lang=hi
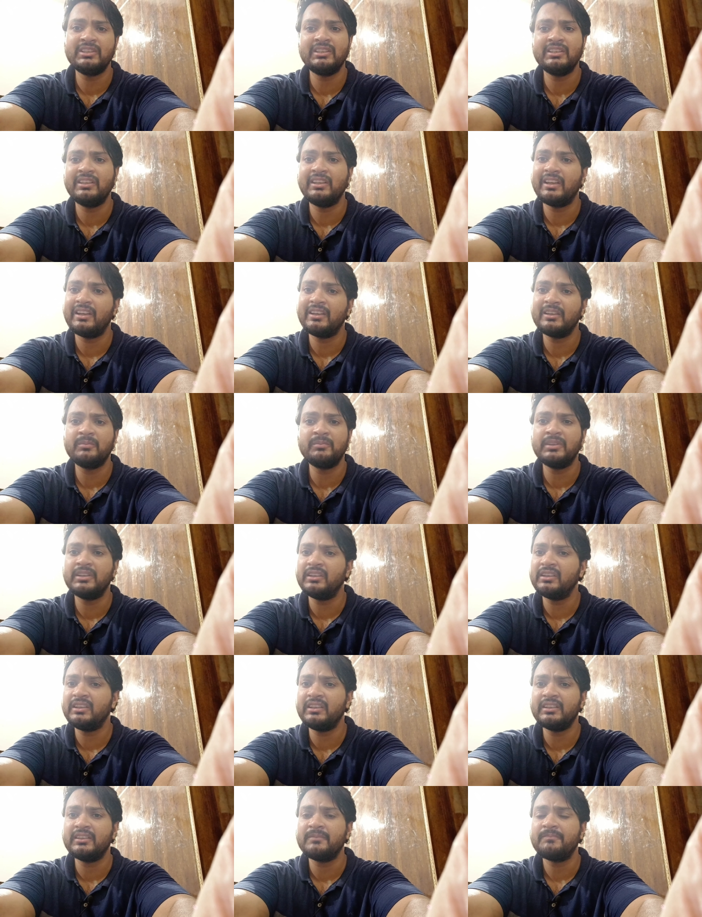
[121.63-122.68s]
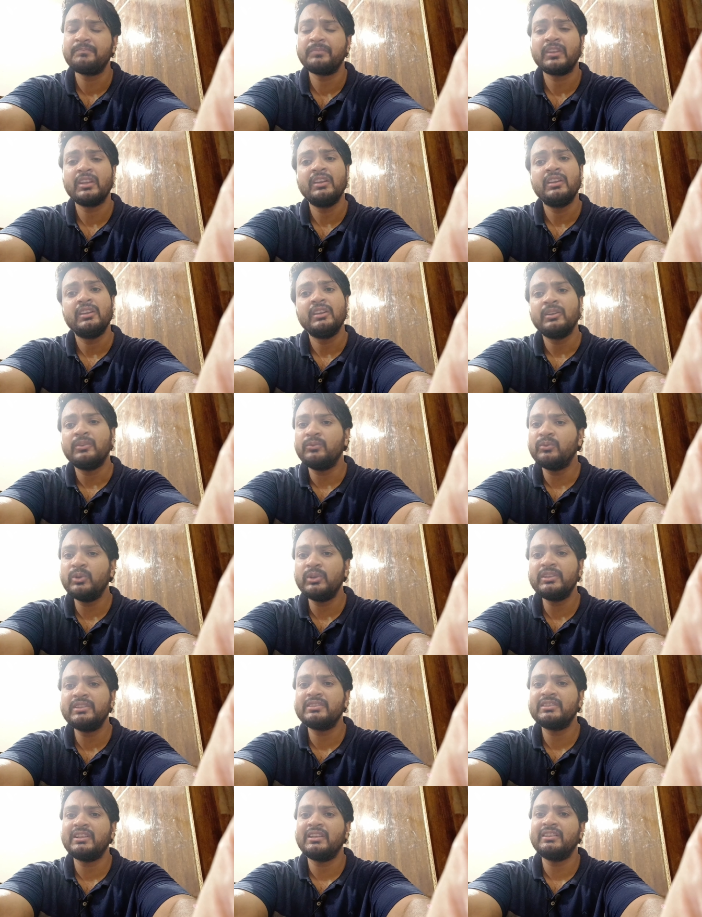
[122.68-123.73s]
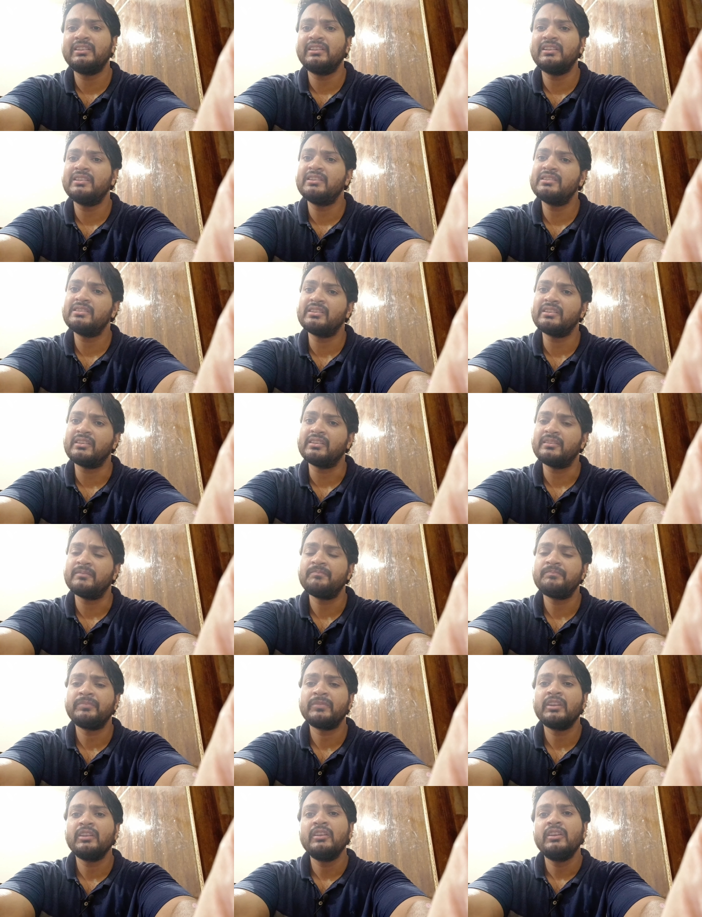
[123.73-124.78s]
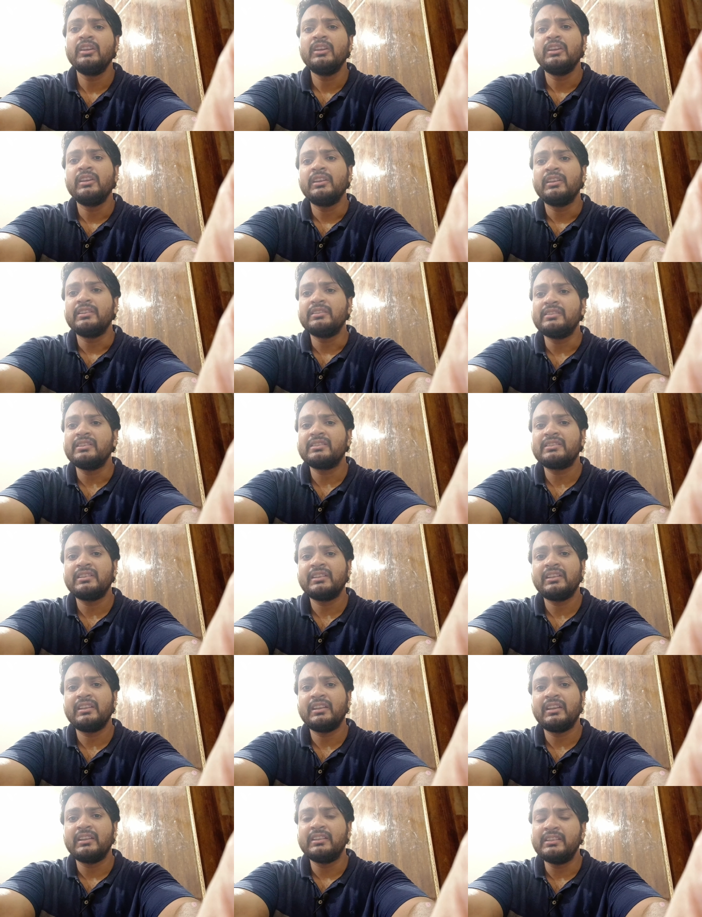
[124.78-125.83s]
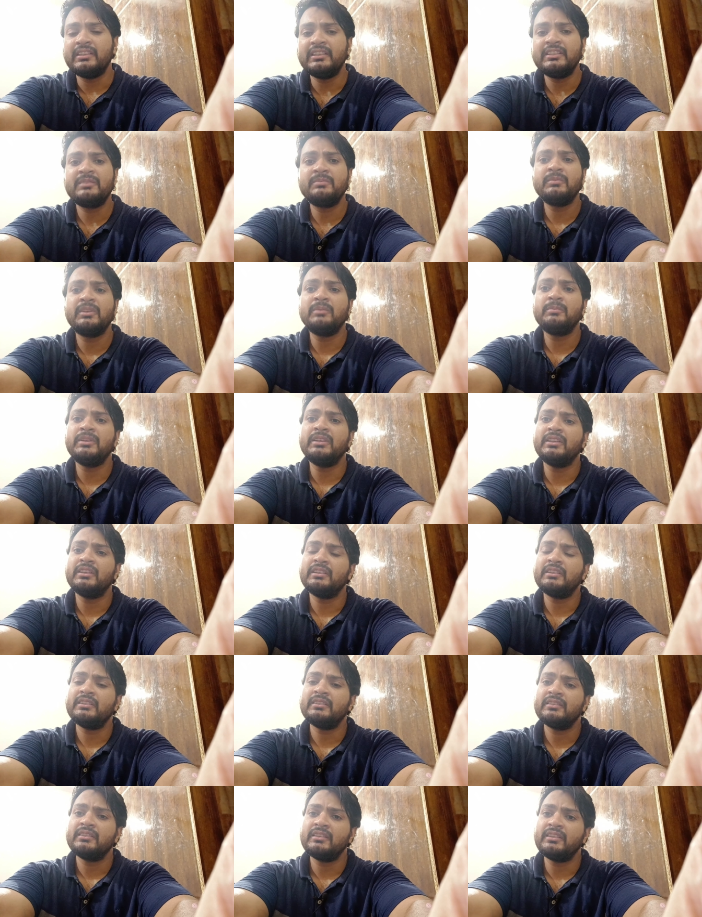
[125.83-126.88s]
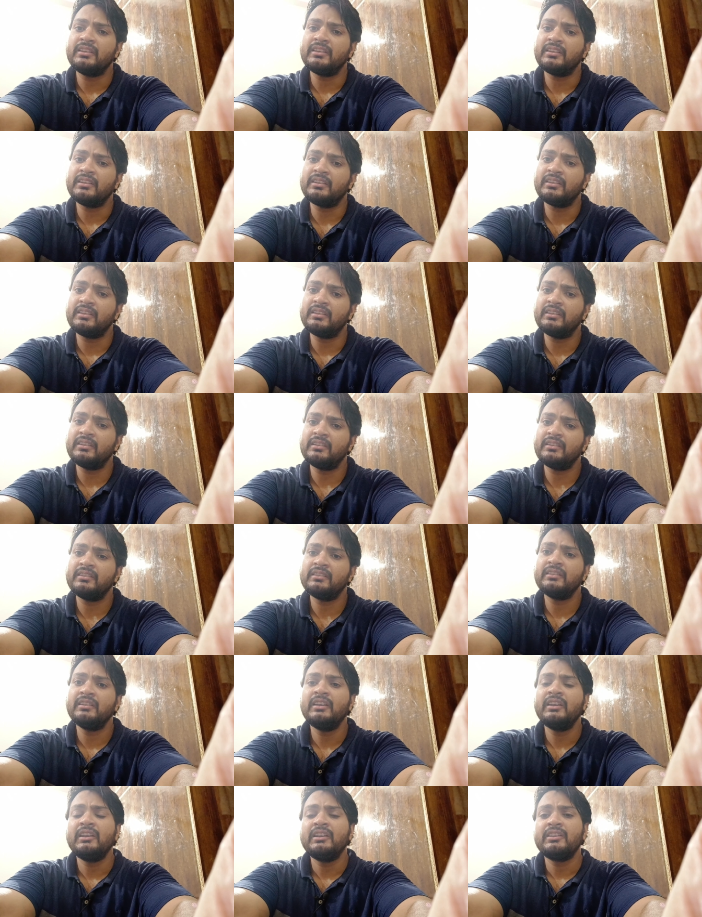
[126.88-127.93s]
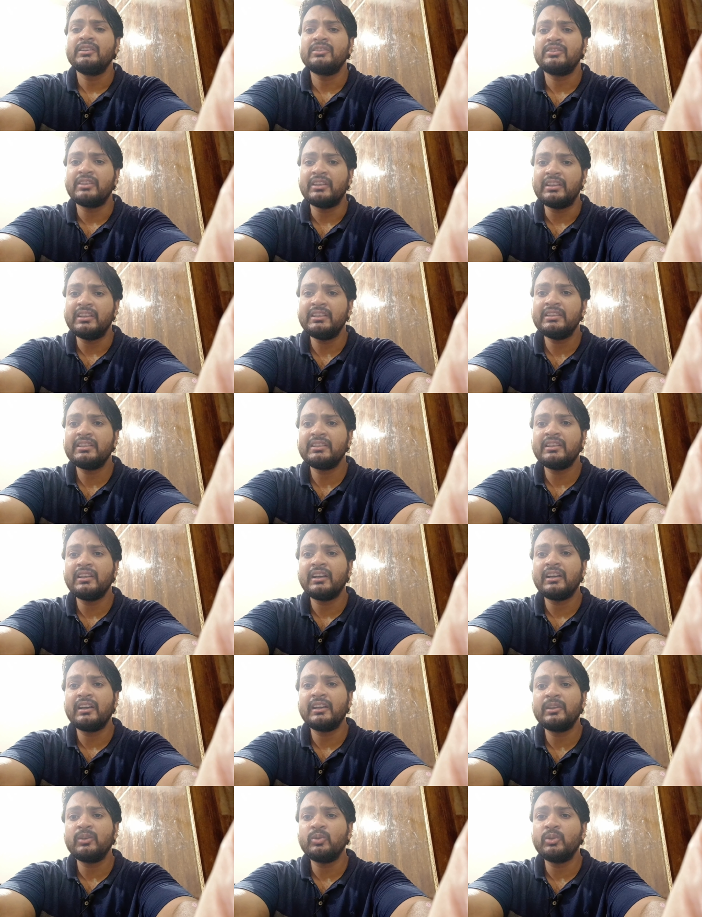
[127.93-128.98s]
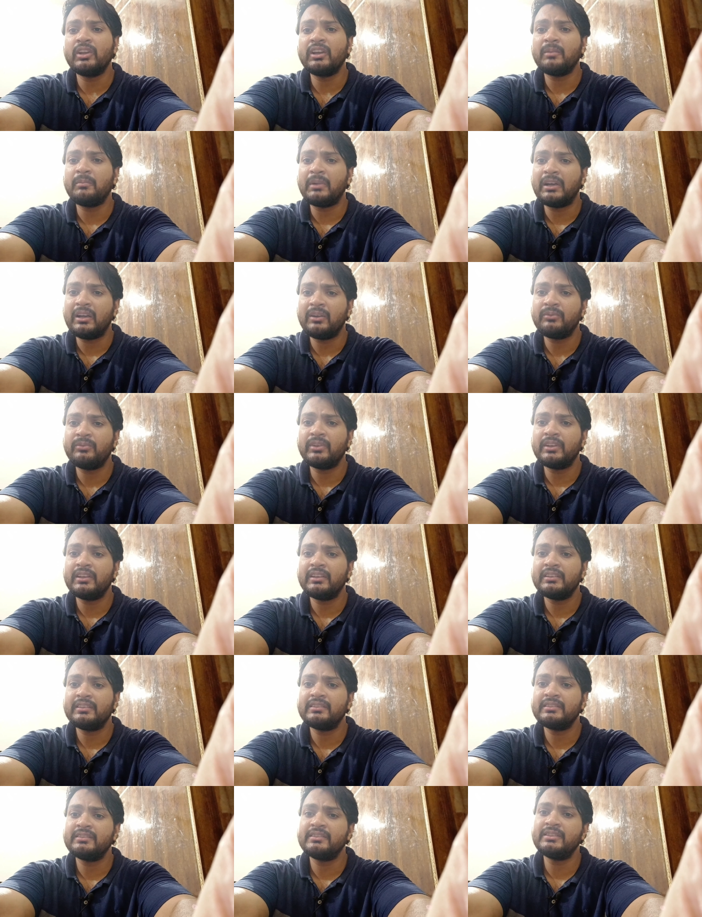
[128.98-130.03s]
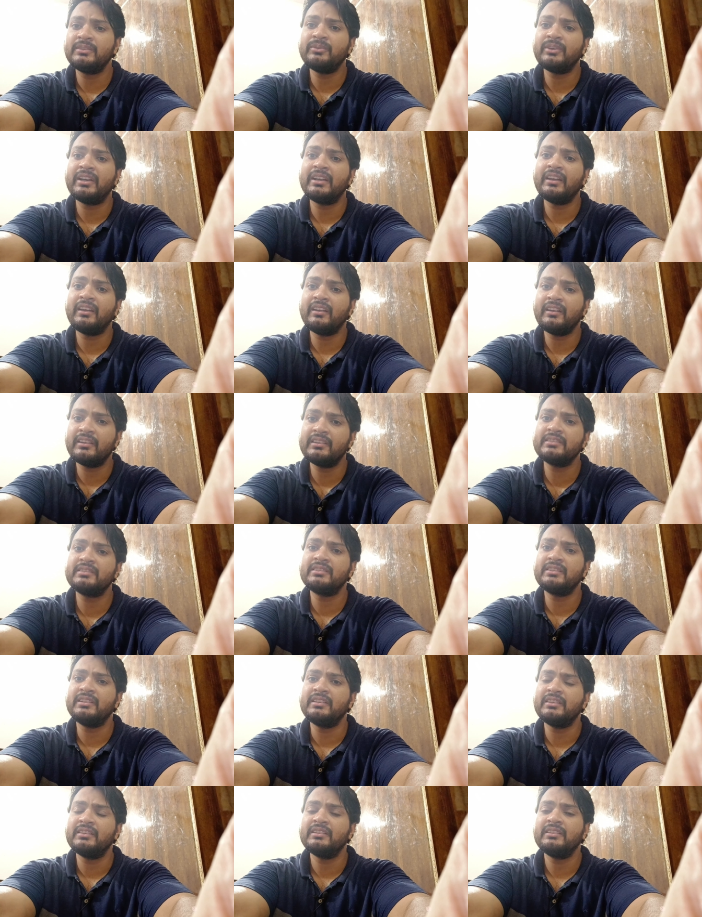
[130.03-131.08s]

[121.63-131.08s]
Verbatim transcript: के लायक भी नहीं है वो इंसान कच्चा है जैसे कि हदीस में भी है कि शहीद का हर गुना माफ़ है सिवाय कर्ज़ के